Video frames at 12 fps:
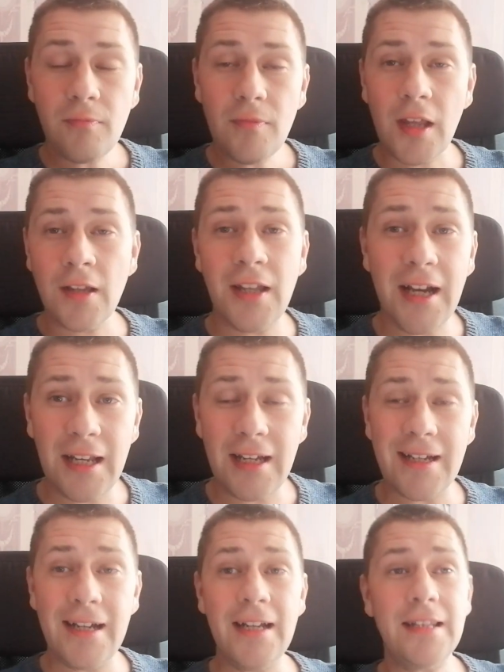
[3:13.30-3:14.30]

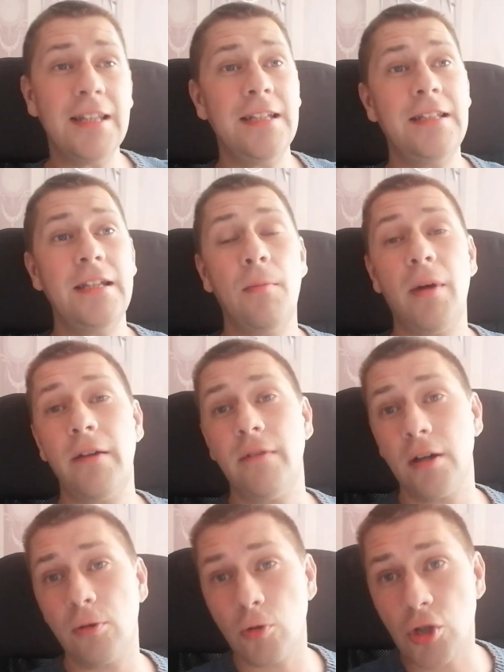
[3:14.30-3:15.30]
Далее, это тема
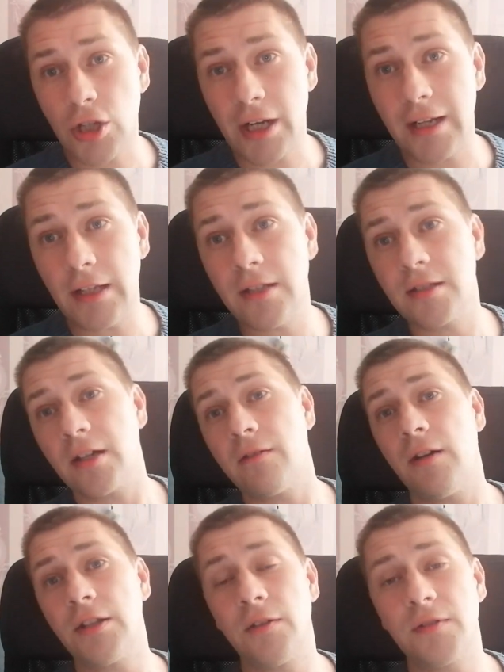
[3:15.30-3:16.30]
авиакрушений,
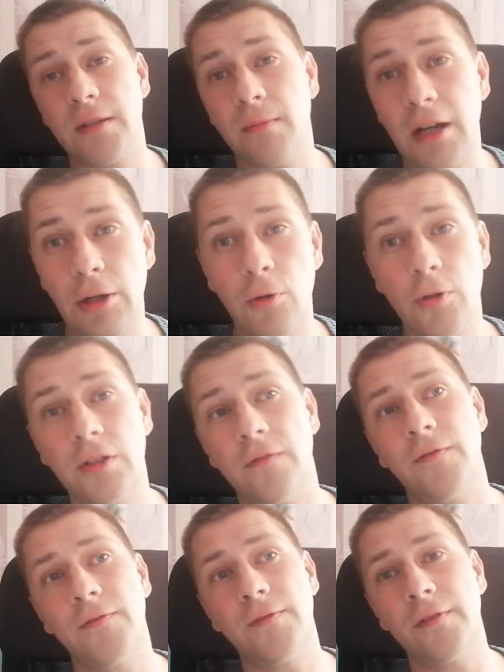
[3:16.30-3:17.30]
захватов
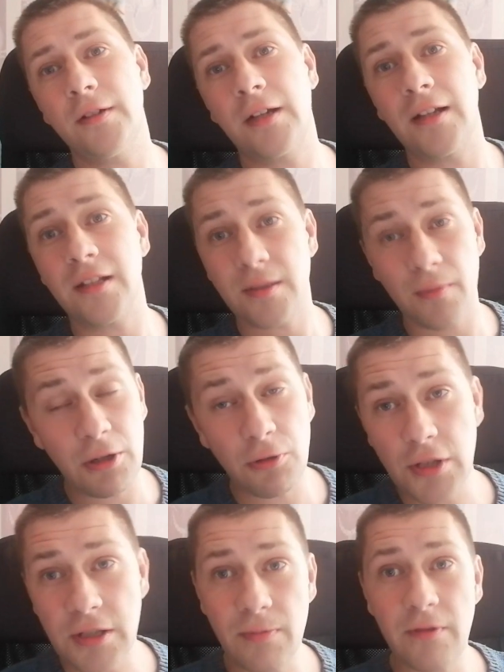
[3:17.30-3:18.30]
самолетов, э, когда
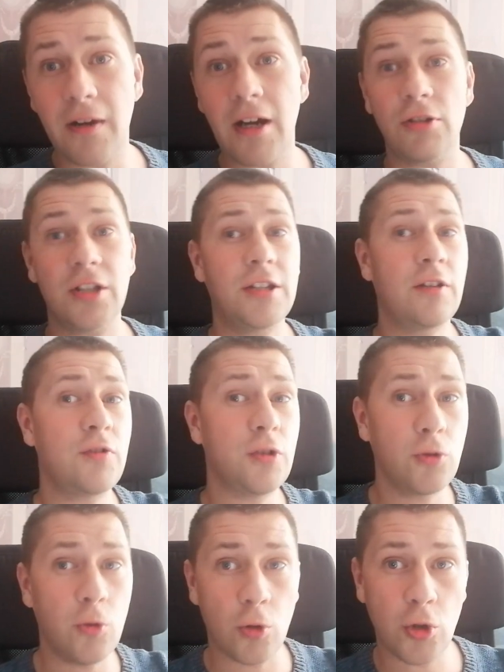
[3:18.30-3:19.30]
самолеты сбивают, это
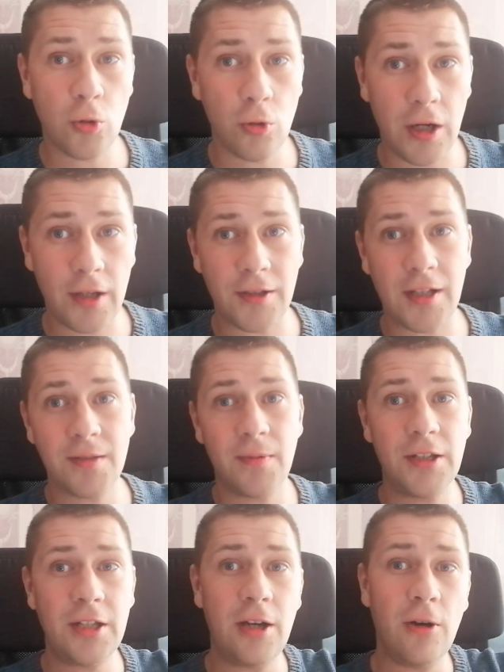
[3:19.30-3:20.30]
все тоже уран. Я
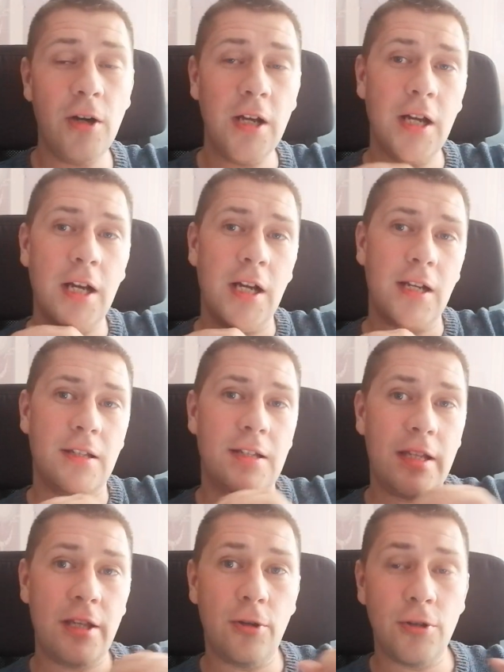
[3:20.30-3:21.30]
смотрел
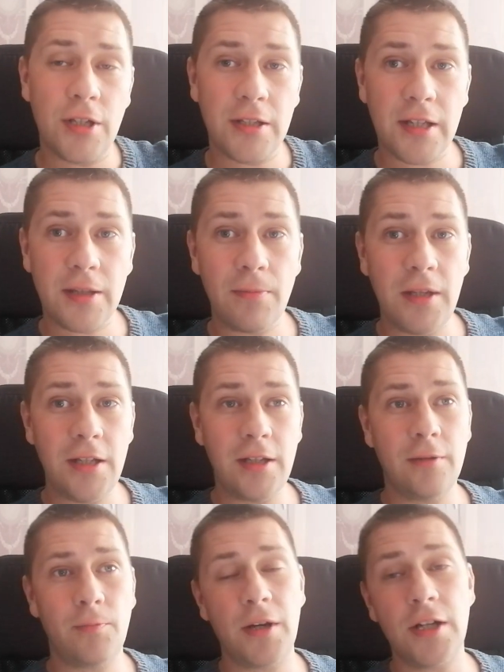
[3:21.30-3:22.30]
серию этих
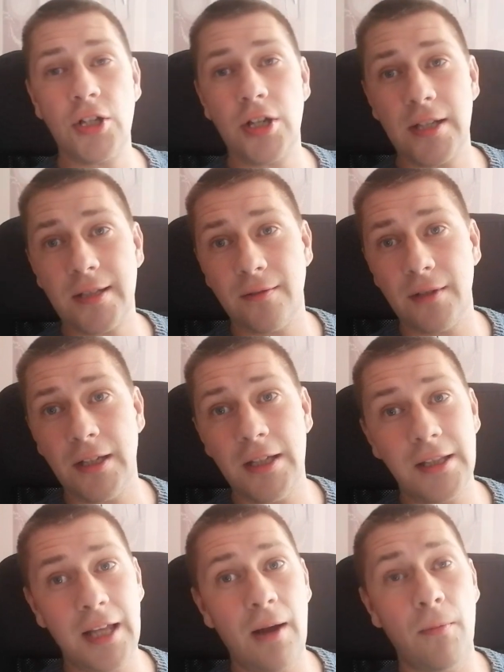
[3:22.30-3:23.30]
затмений, происшествий,
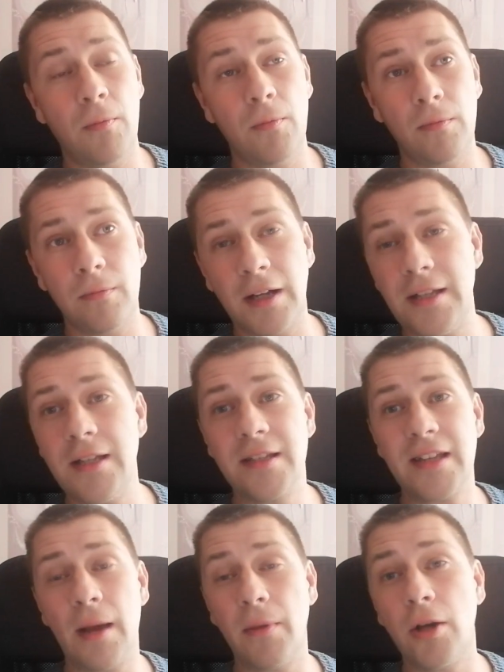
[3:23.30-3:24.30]
и там одни
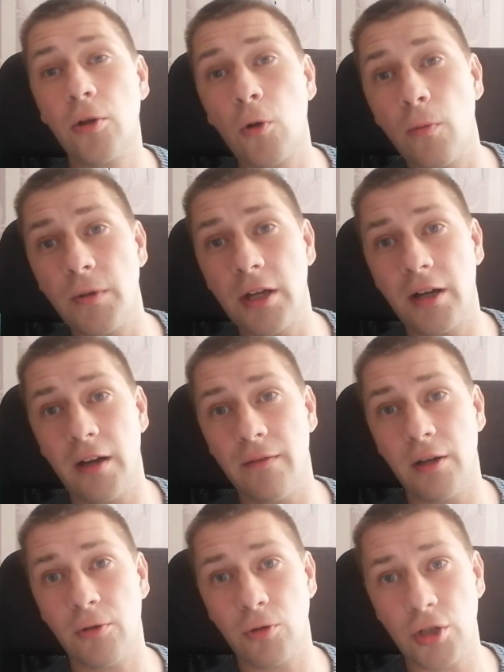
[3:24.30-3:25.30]
из самых громких
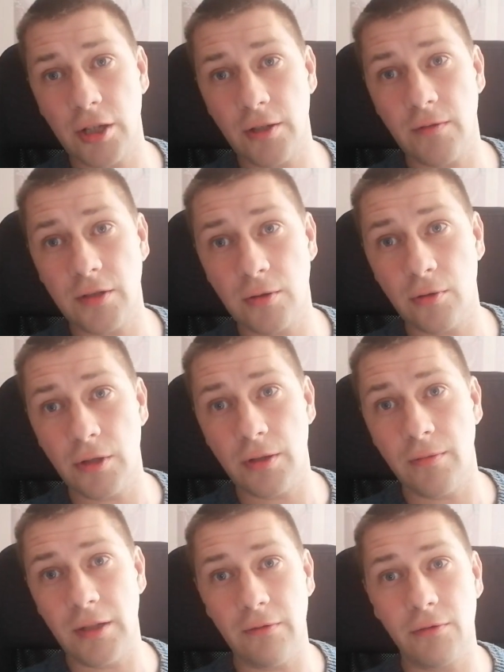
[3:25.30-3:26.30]
авиакрушений в
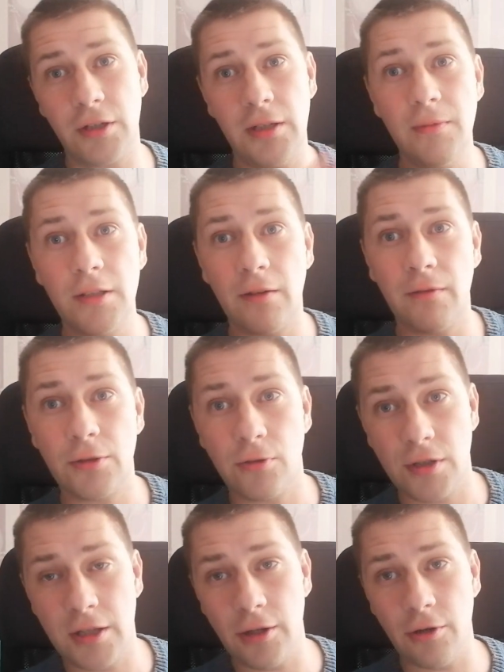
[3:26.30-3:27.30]
истории были. Вот именно в
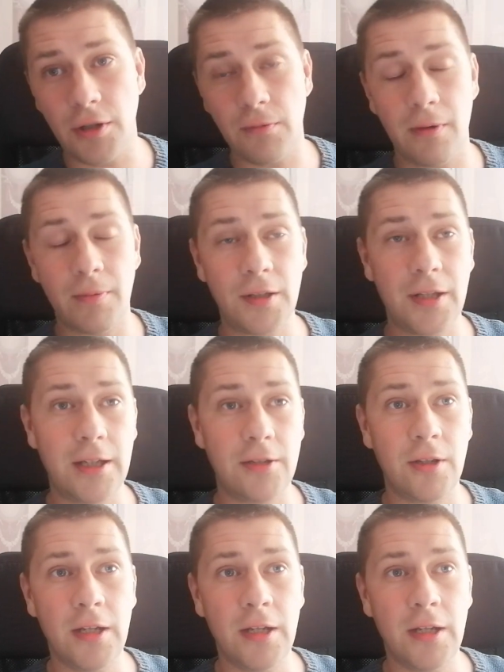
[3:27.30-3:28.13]
эту серию они попадают.